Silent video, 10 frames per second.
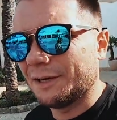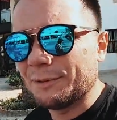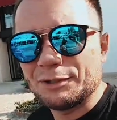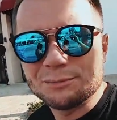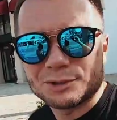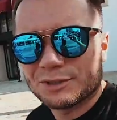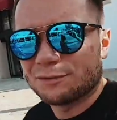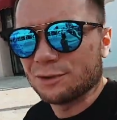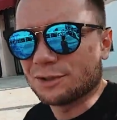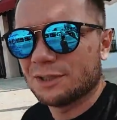А потом уже
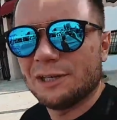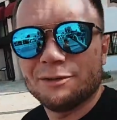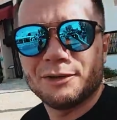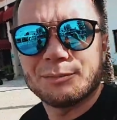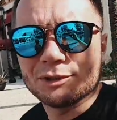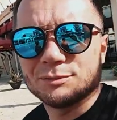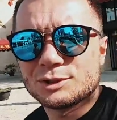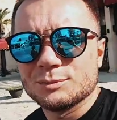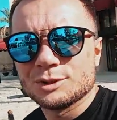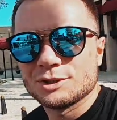все остальное, а потом
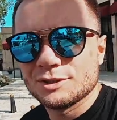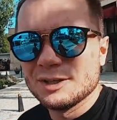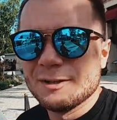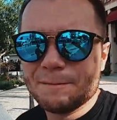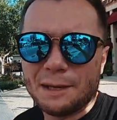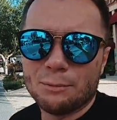уже можно на